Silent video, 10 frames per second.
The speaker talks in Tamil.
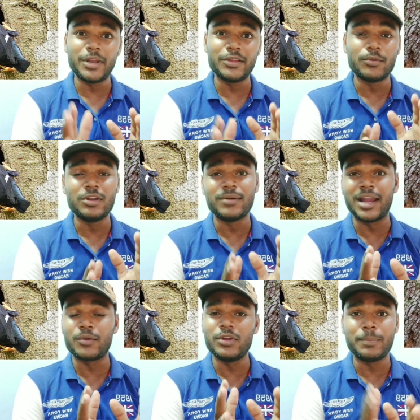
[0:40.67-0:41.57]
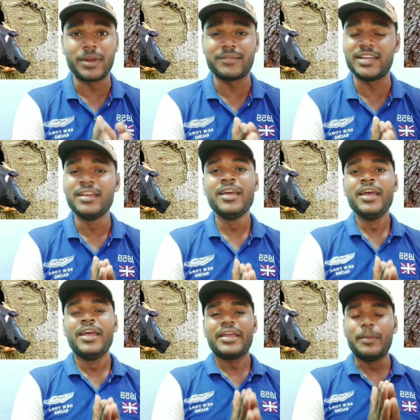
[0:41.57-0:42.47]
பெருக்கிக் கொண்டு வாழக்கூடிய பறவை
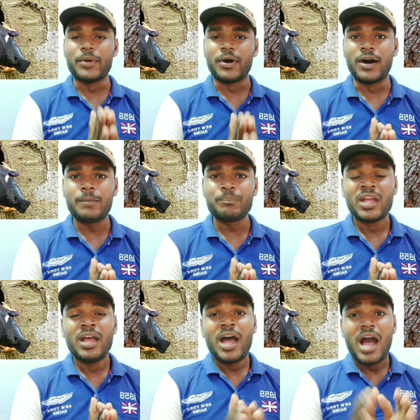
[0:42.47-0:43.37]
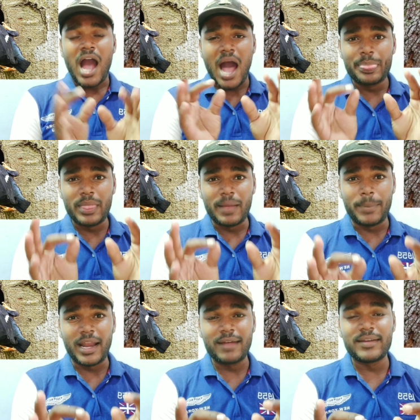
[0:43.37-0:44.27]
இப்போ அந்த
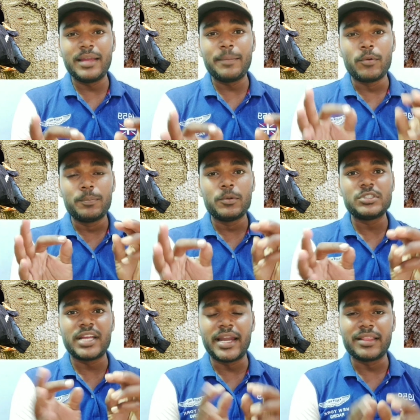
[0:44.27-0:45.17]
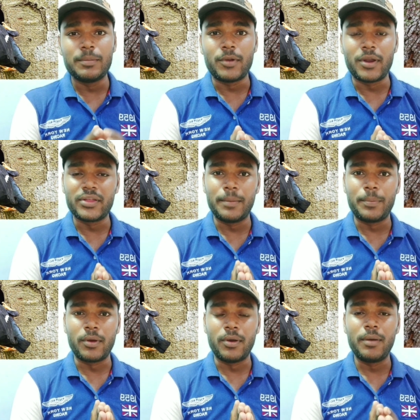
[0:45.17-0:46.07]
பறவை புழு பூச்சிகள் எடுத்துகிட்டு
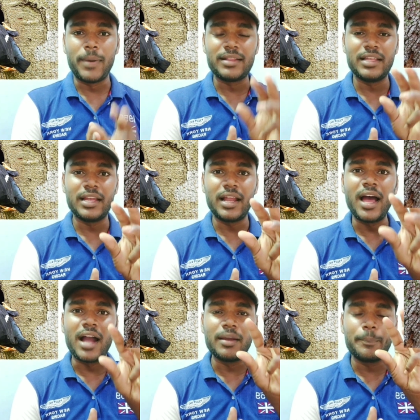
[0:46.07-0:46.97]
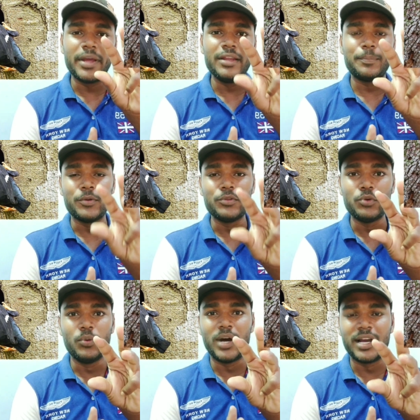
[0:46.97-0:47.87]
போனதுக்கப்புறம் பார்த்தீங்கன்னா அங்கே பெரிய பொந்து
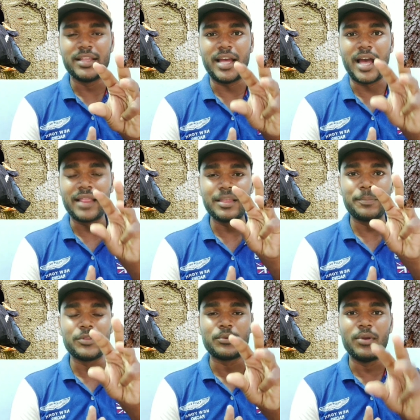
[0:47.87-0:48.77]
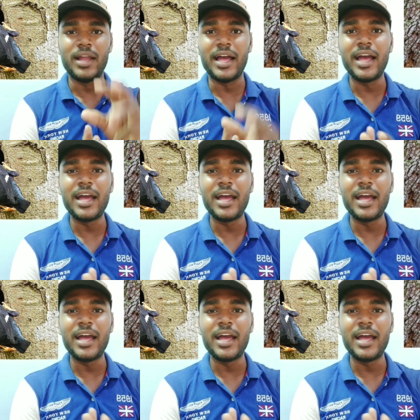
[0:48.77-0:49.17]
உருவாகுது அந்த பொந்துக்குள்ளே